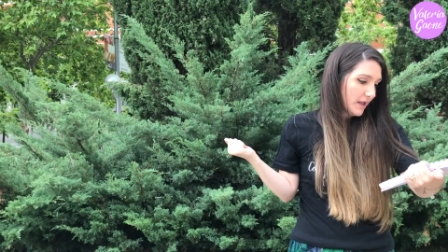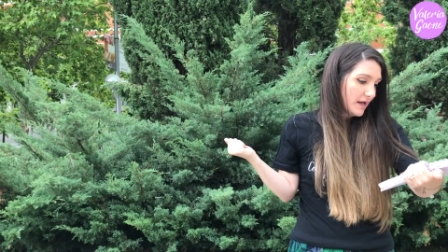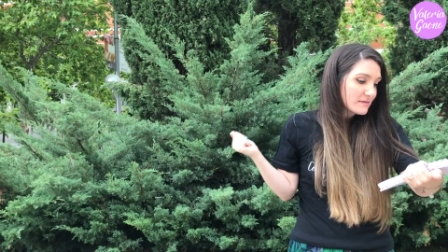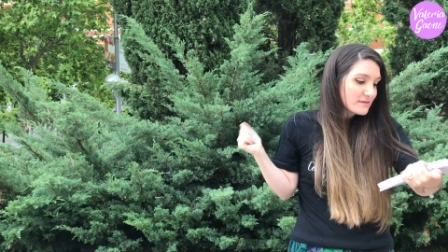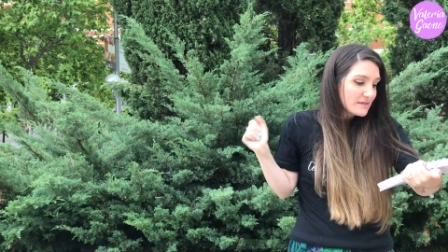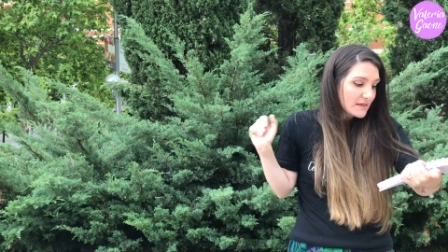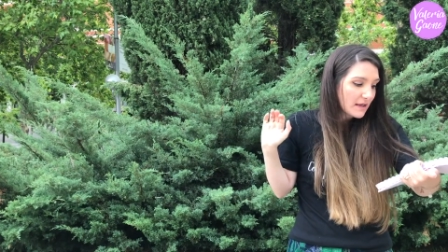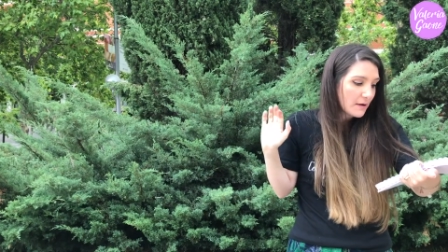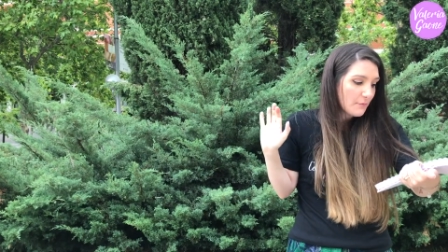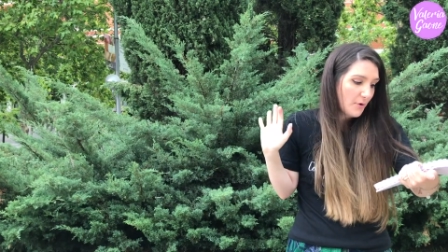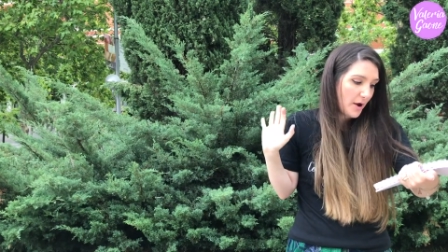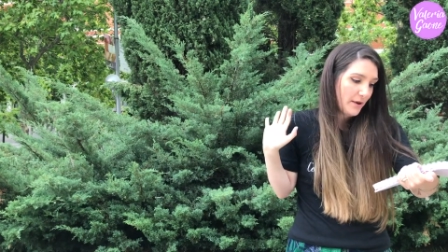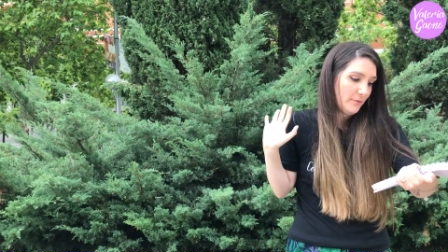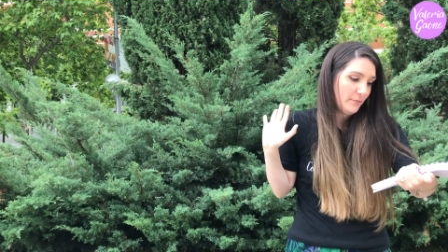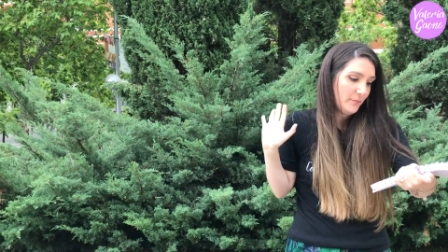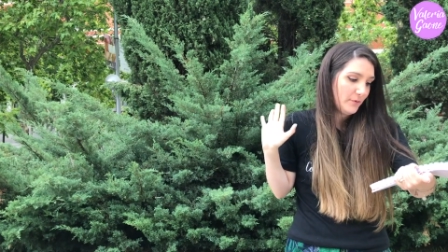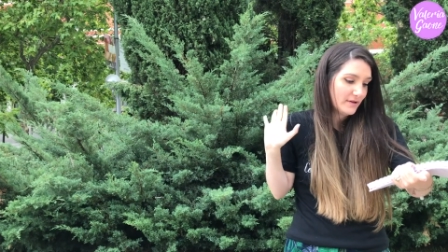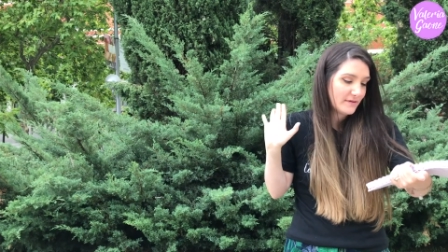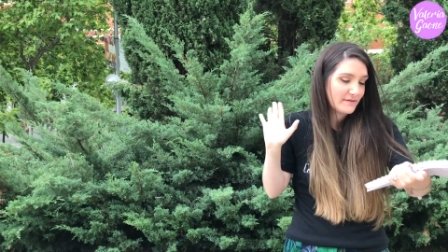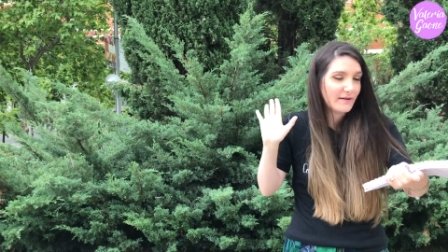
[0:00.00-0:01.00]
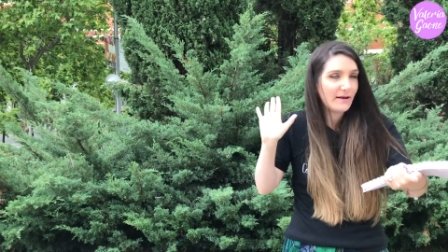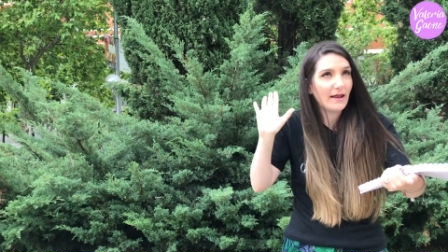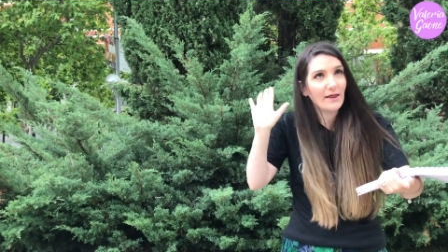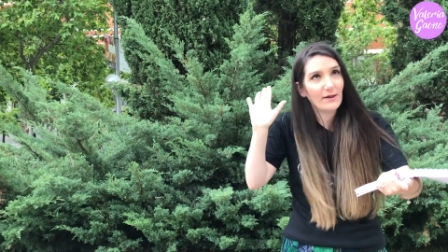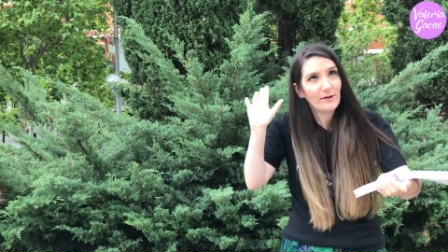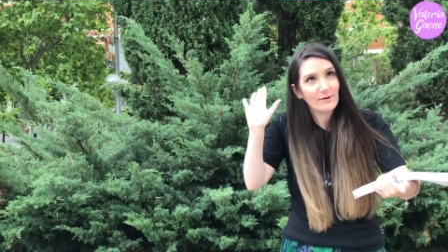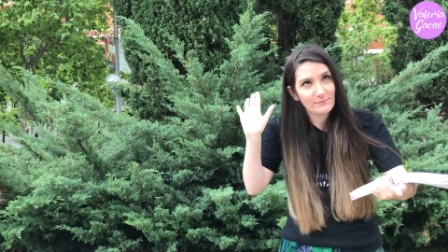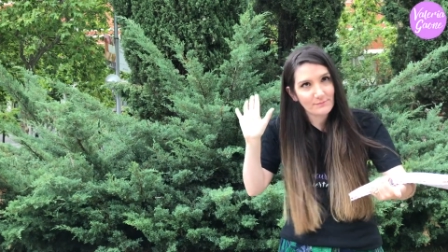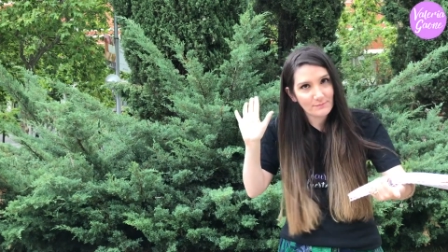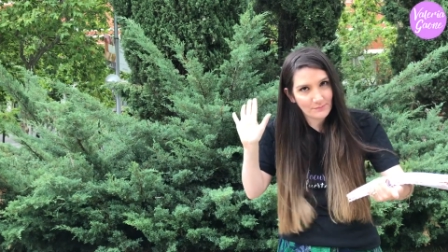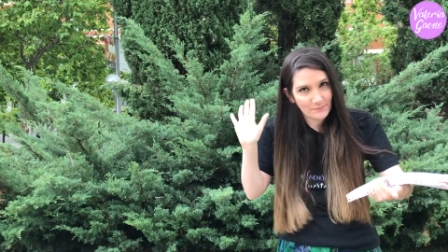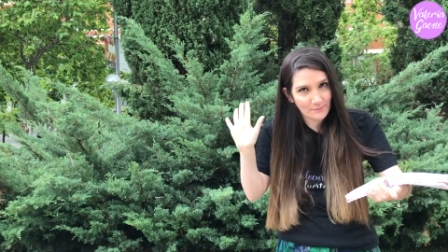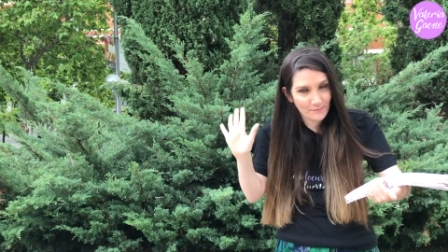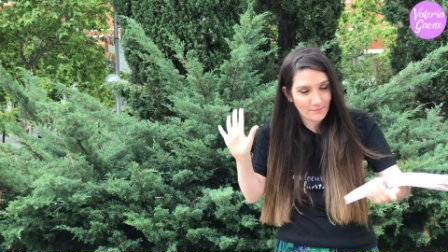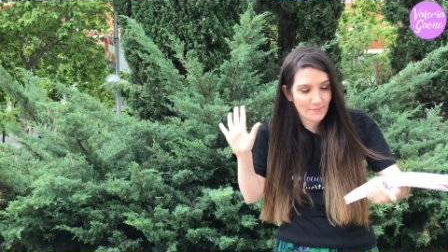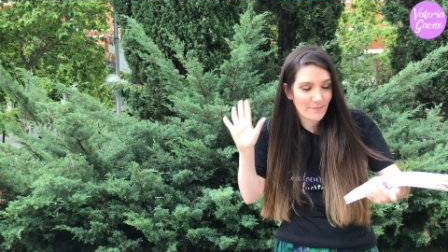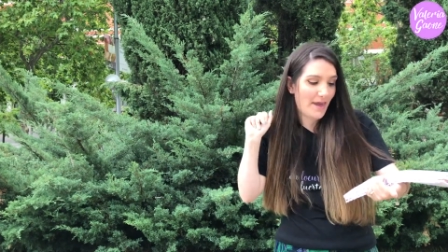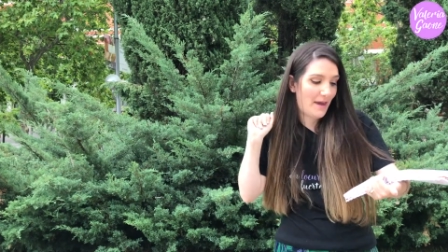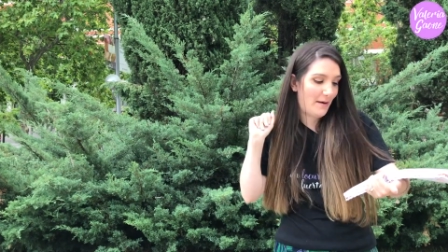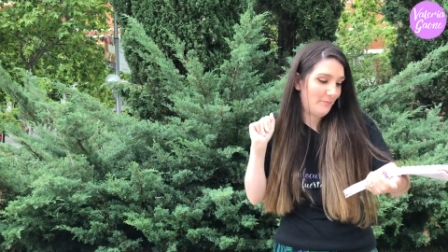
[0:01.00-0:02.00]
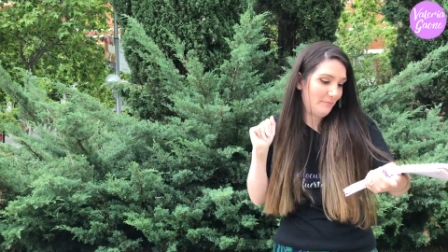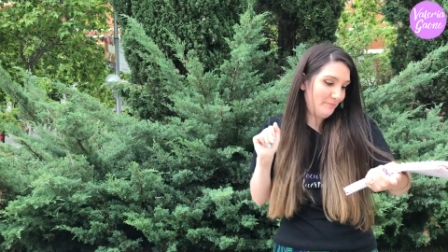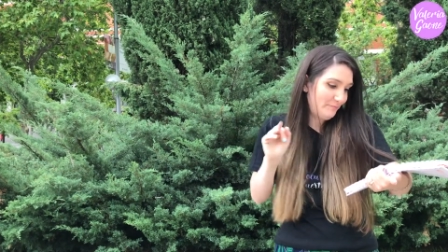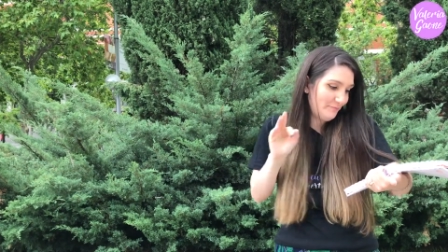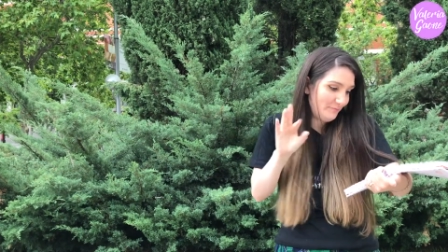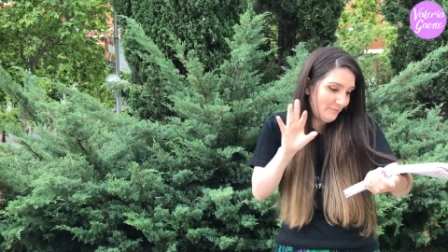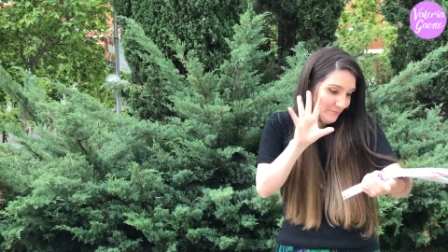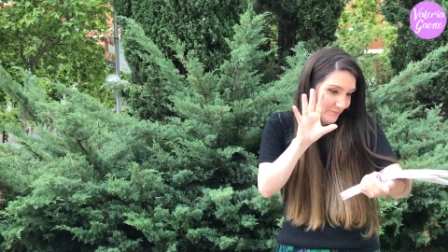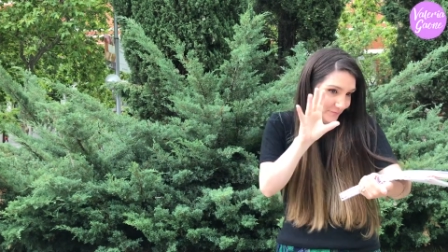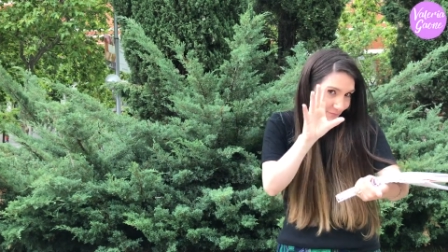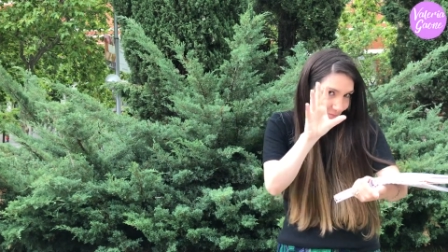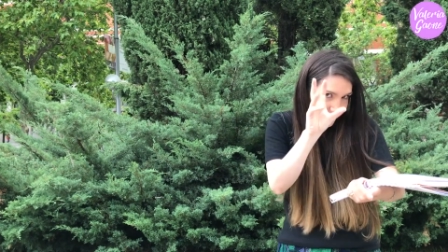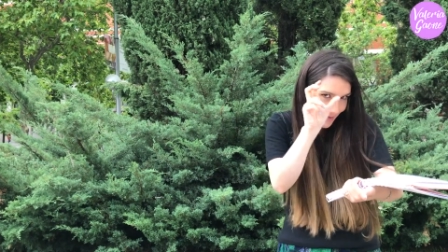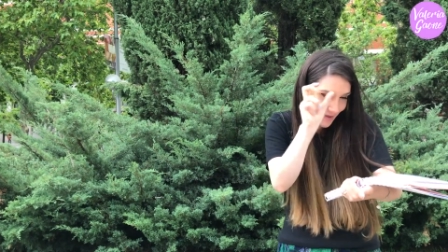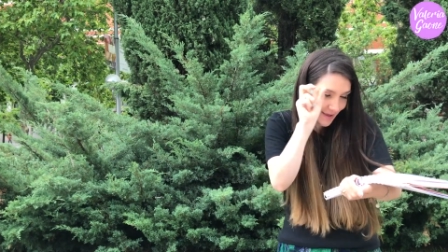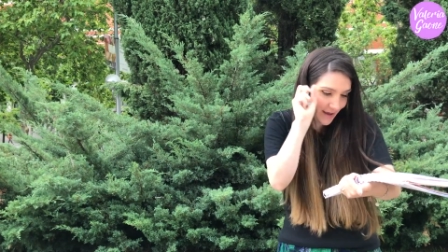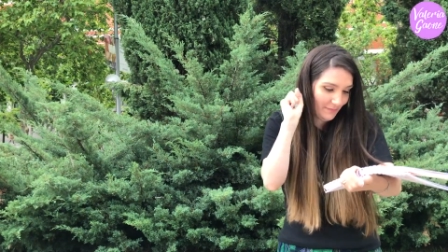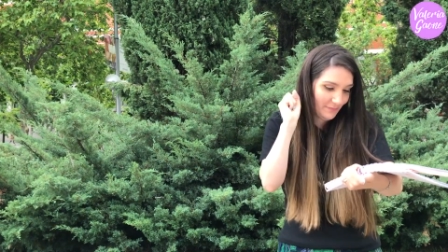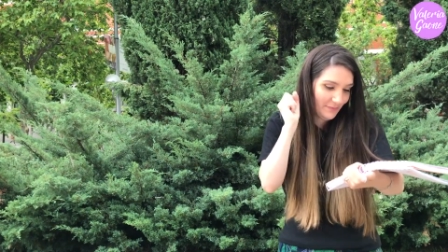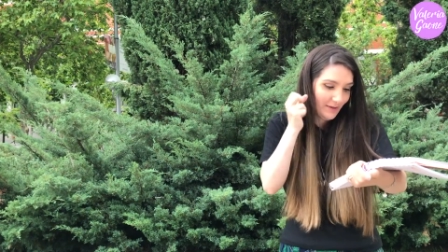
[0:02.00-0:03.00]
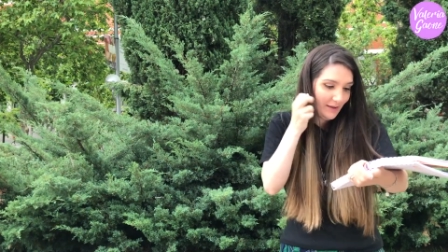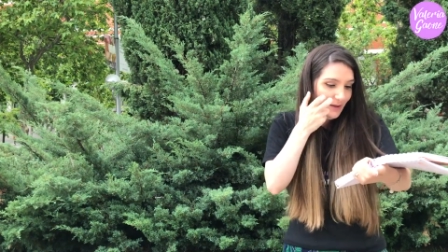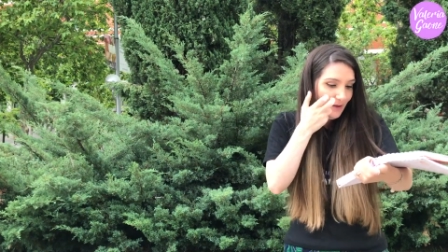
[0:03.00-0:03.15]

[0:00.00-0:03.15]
así que bueno, por ese lado, bien bien.